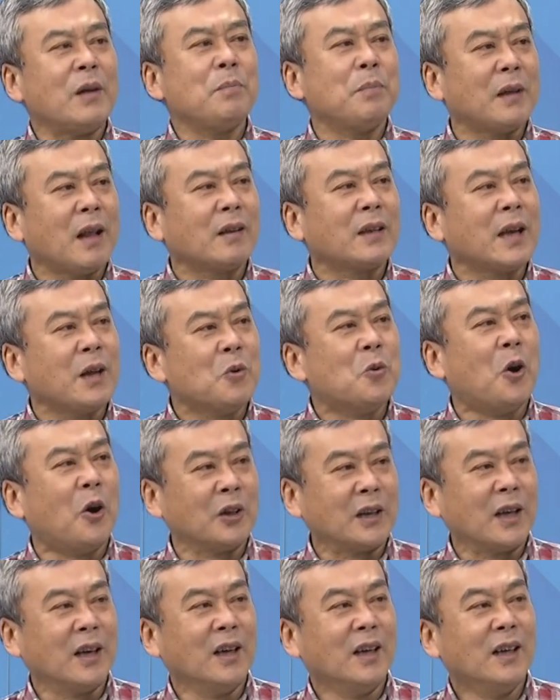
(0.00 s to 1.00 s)
比较听我
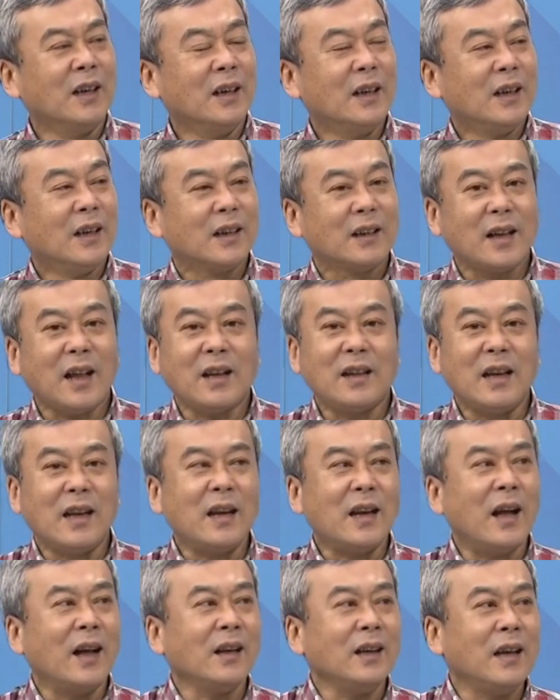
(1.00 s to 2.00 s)
的。那你
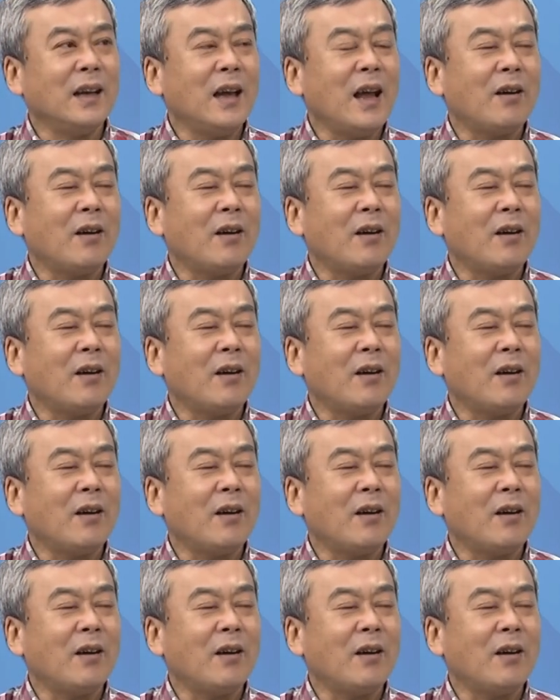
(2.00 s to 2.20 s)
呢？你要